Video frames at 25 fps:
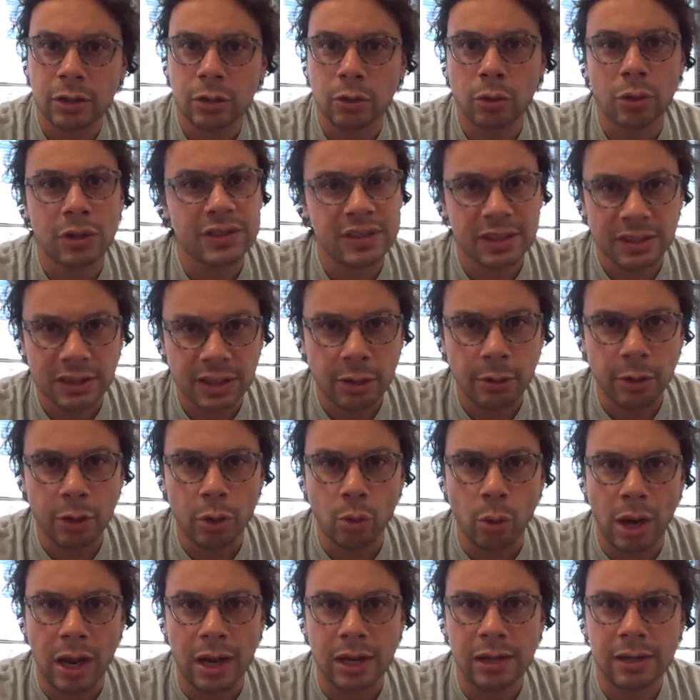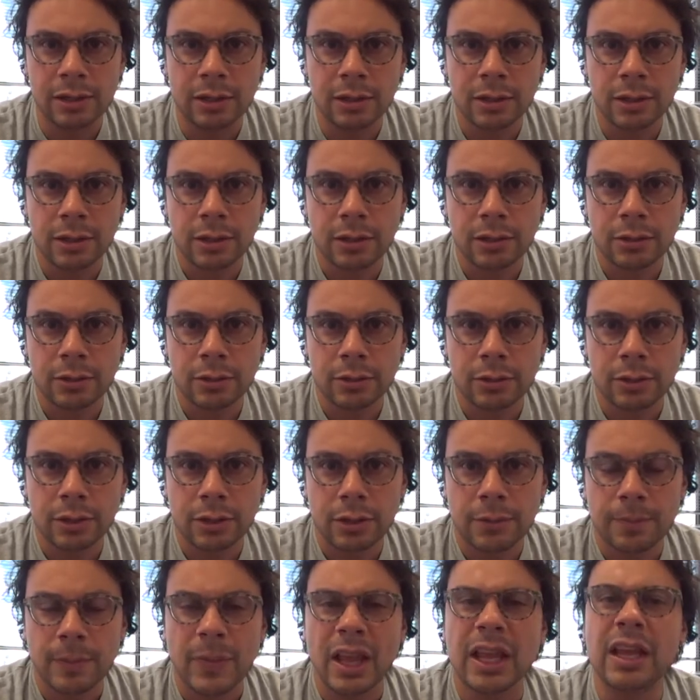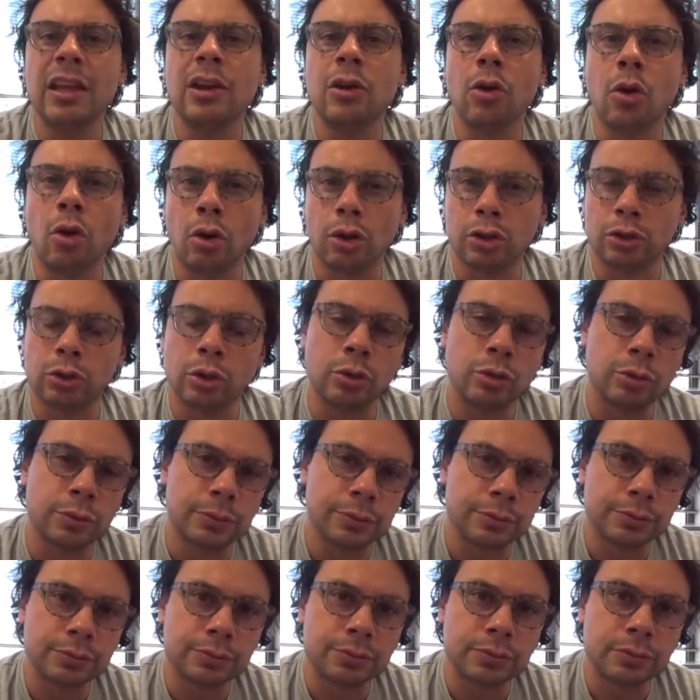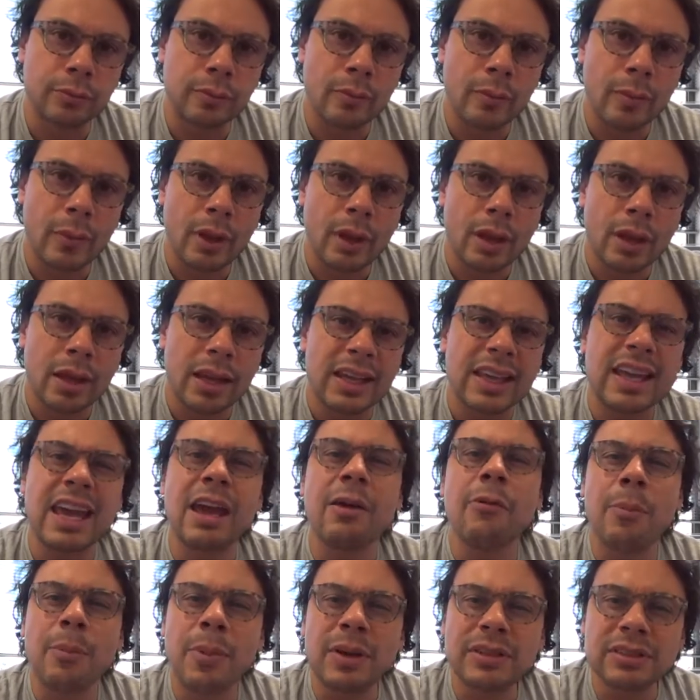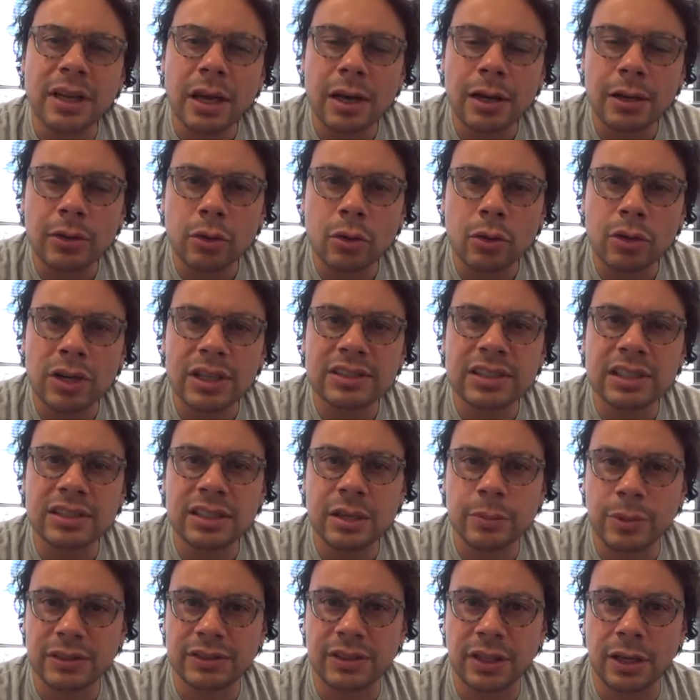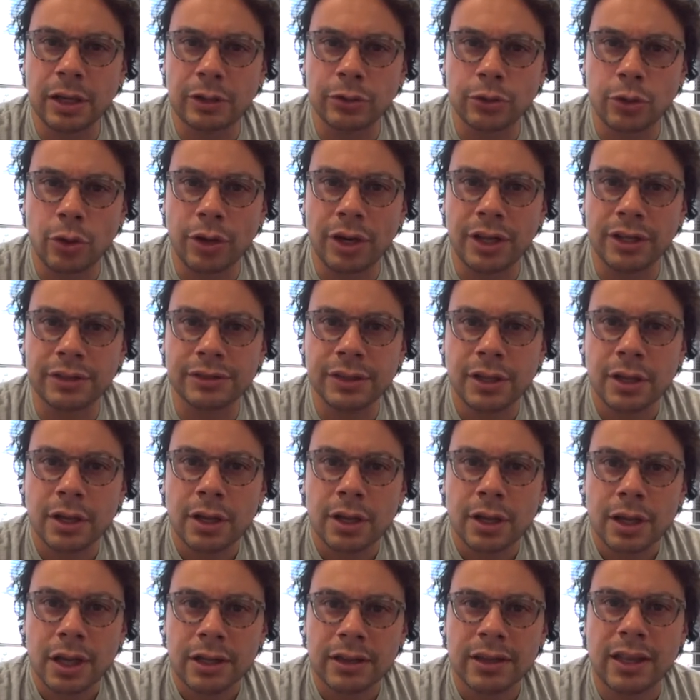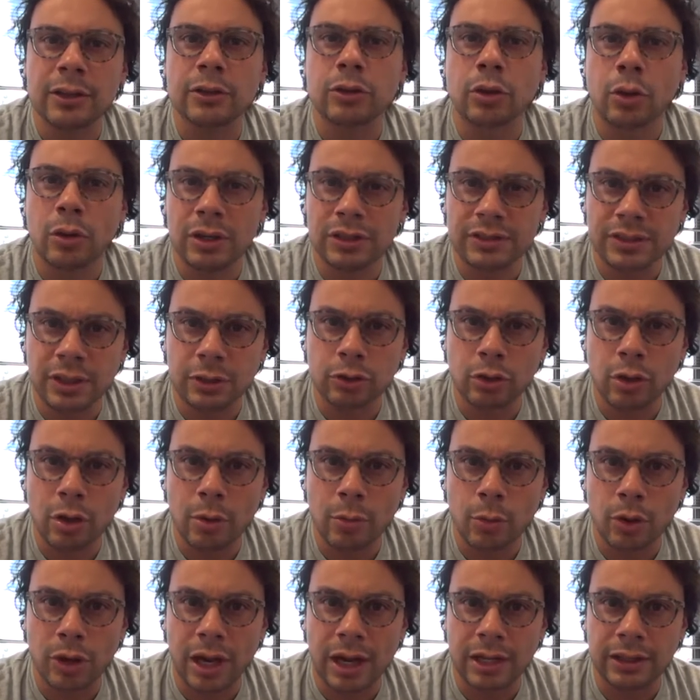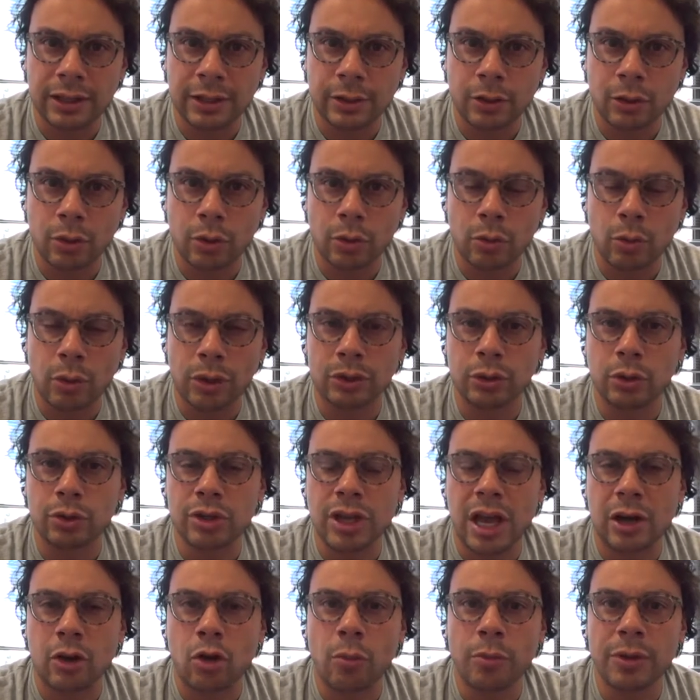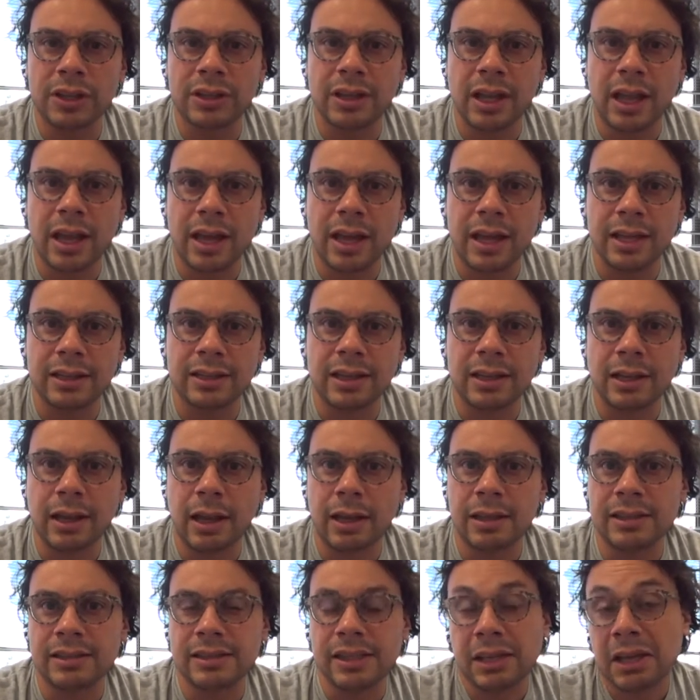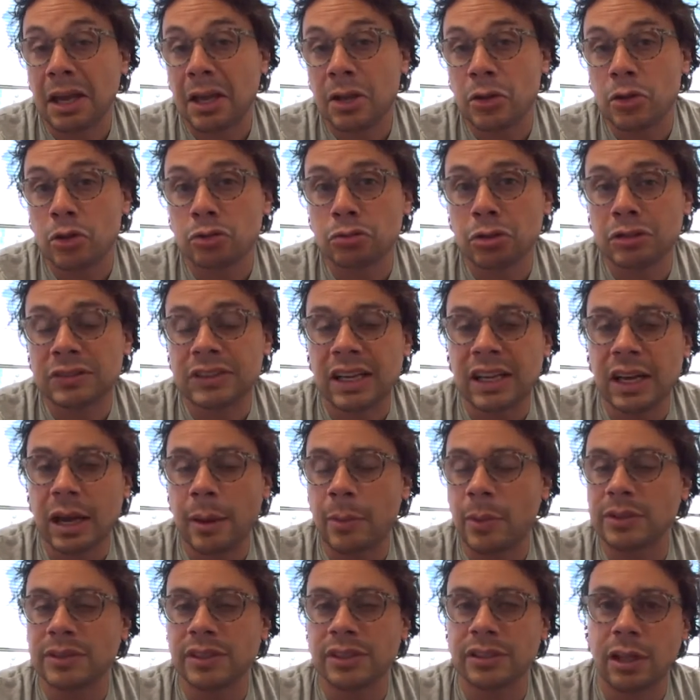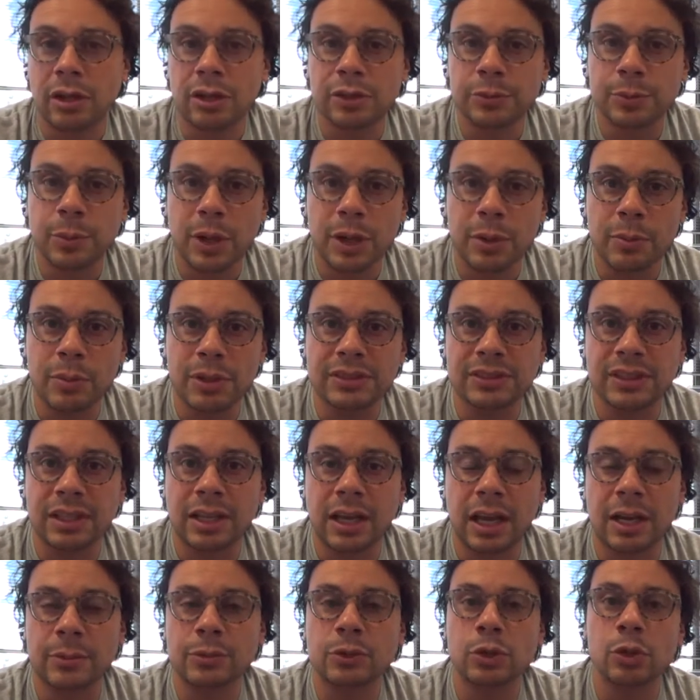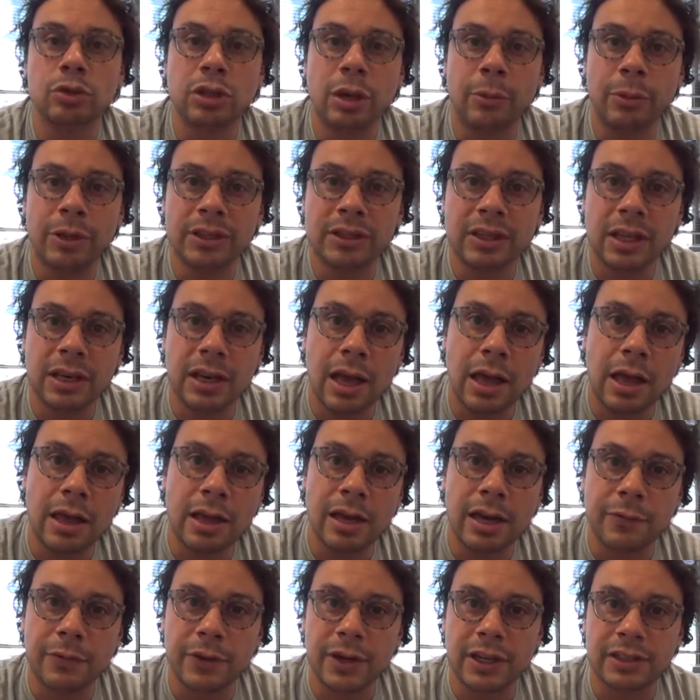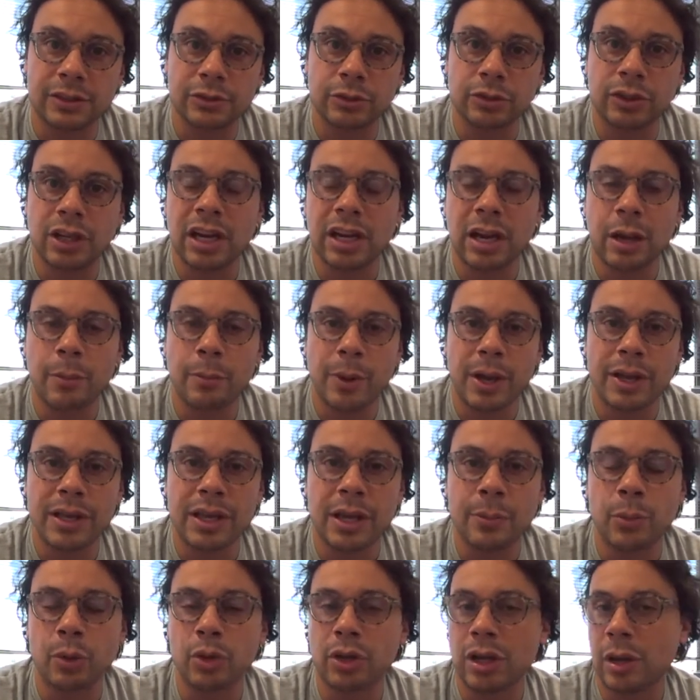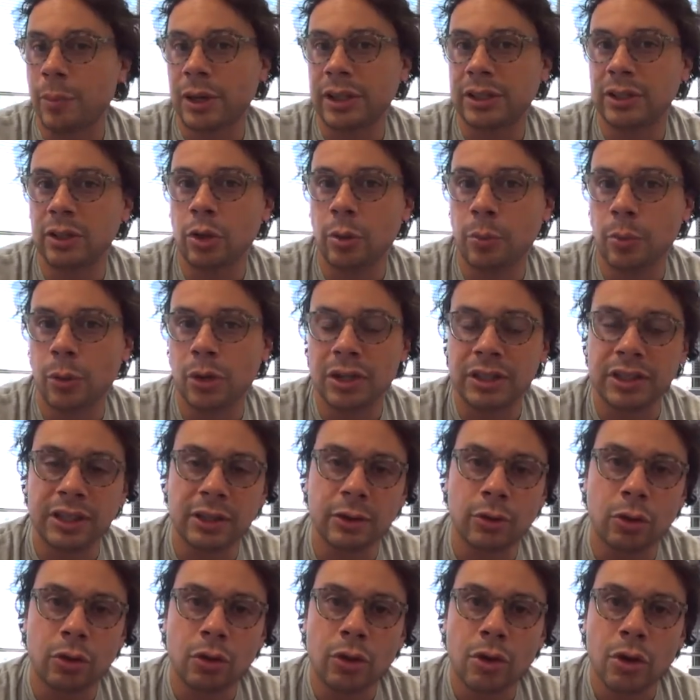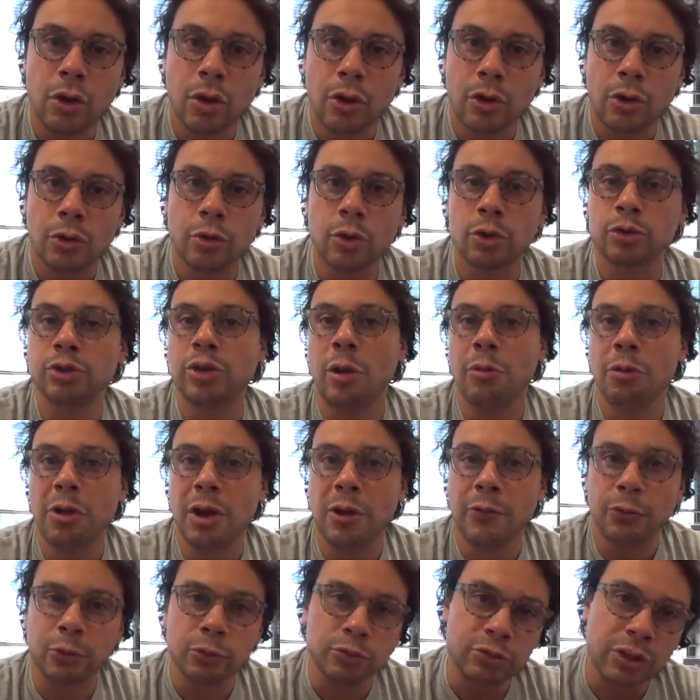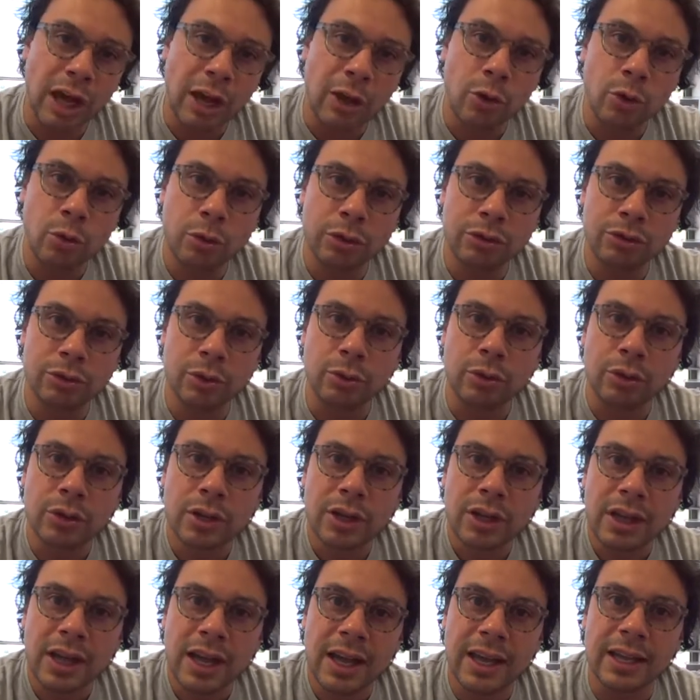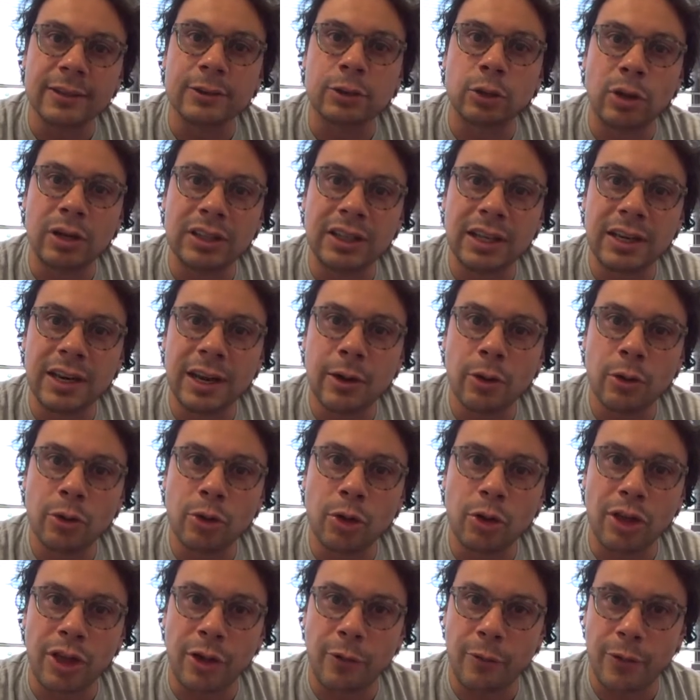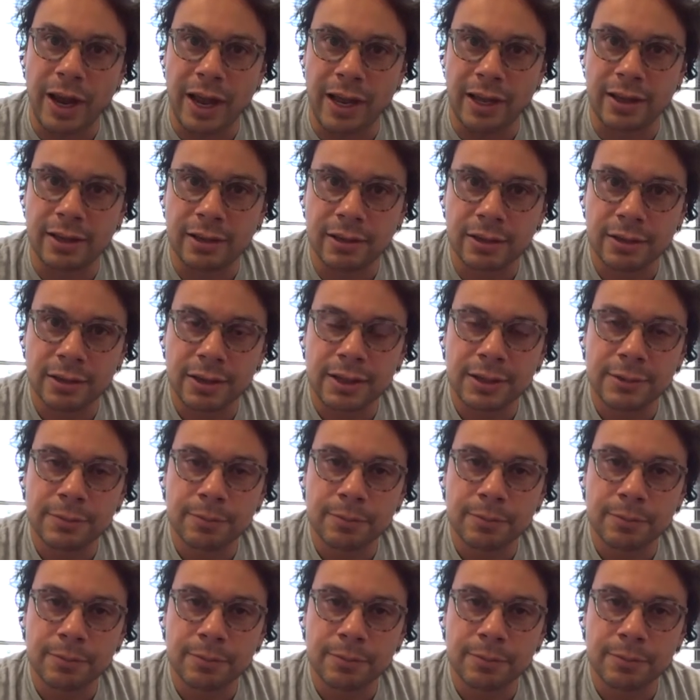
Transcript: no es individual? Y lo otro, ¿qué va a pasar con esas investigaciones dentro del Centro Democrático cuando ya el Comité de Ética dice que ellos no están capacitados para investigar absolutamente nada de la financiación de la campaña porque el partido político no se había fundado cuando entró el dinero de Odebrecht?